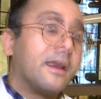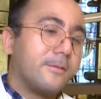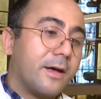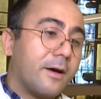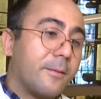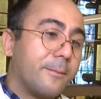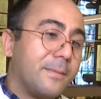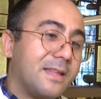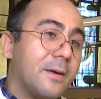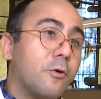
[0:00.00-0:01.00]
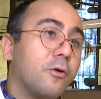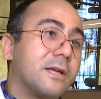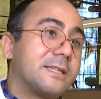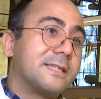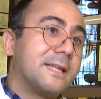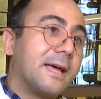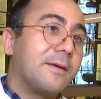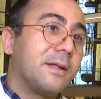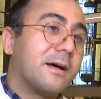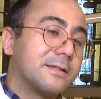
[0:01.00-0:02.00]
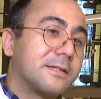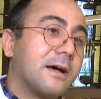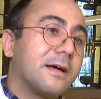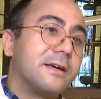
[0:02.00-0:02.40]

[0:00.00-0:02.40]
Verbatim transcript: e, veya mide bölgesine biraz daha